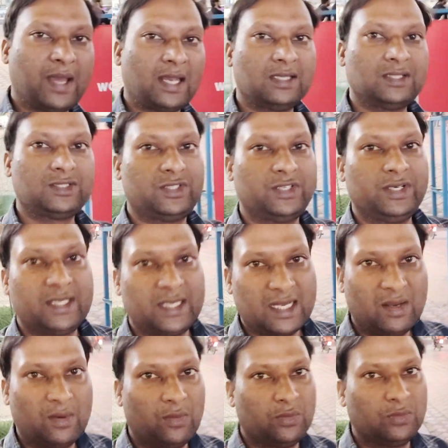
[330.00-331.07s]
पैरे स्ट्रीट
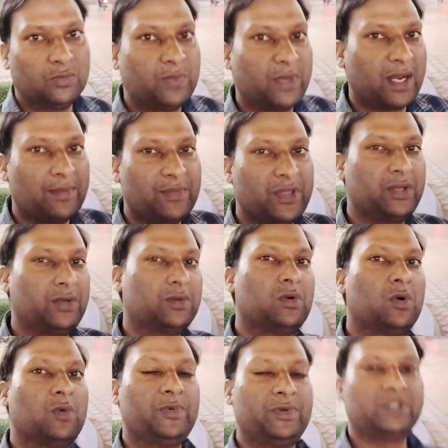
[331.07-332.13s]
है और ऊपर आप देख रहे
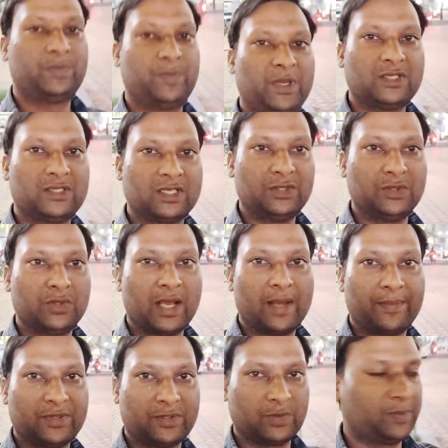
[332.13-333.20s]
हो ऑफिस स्पेस है जो
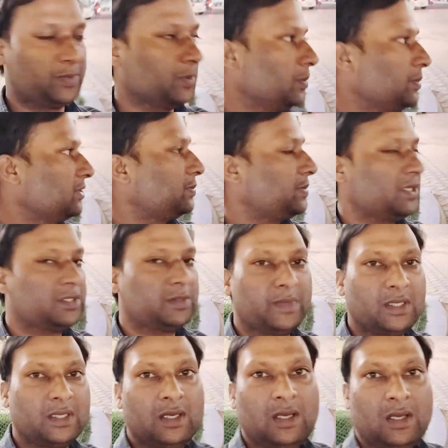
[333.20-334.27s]
यहाँ पे ऑफिस स्पेस में